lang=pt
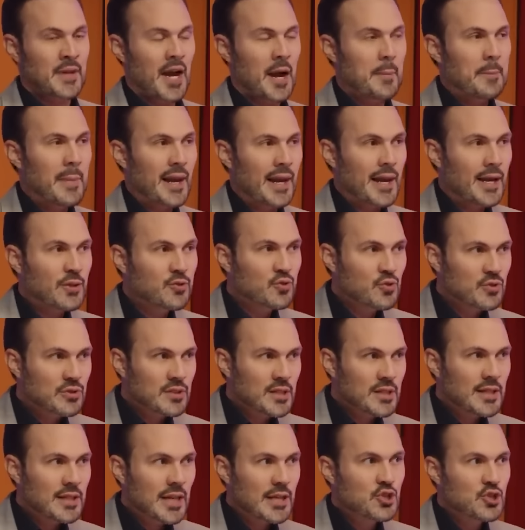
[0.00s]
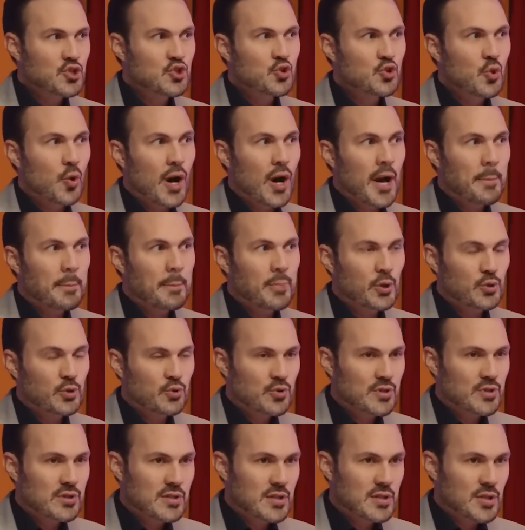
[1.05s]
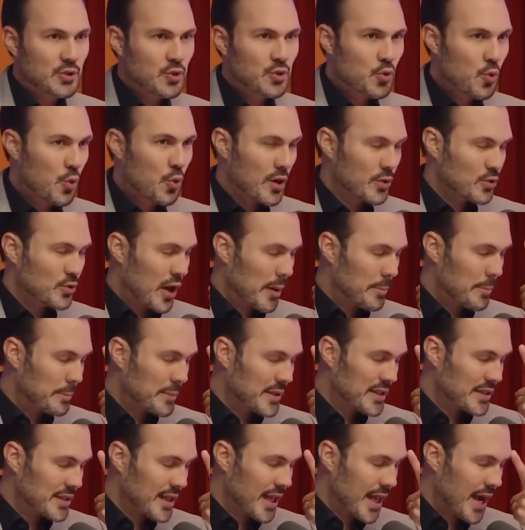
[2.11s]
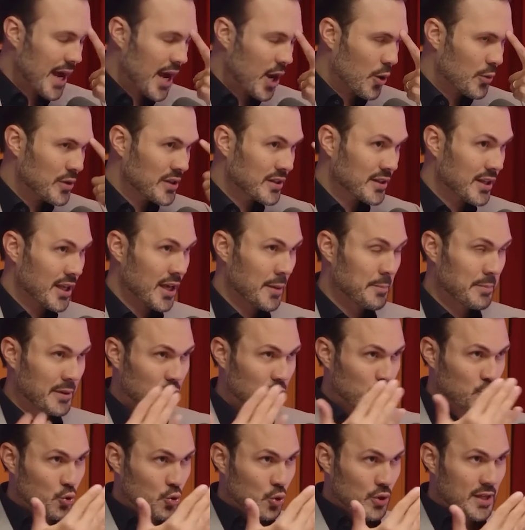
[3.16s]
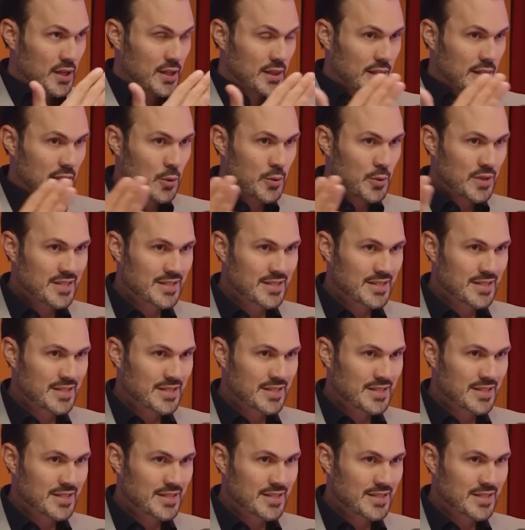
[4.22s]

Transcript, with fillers: A melatonina ela só é produzida quando a pineal interpretou que não